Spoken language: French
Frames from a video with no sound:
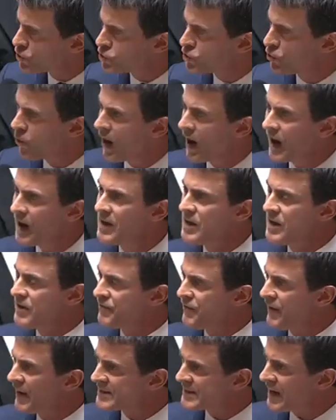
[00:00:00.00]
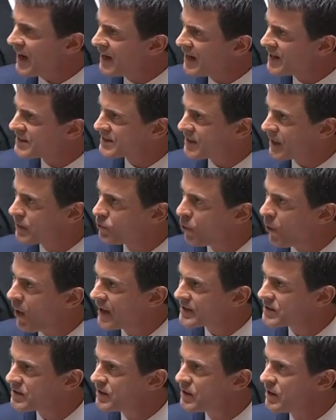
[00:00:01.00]
de choix face à l'extrême
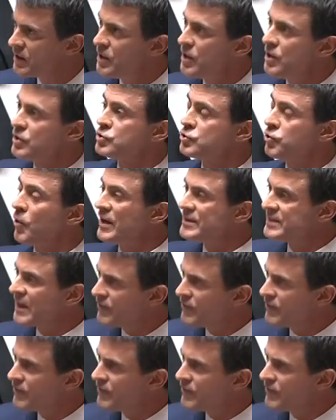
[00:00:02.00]
droite soit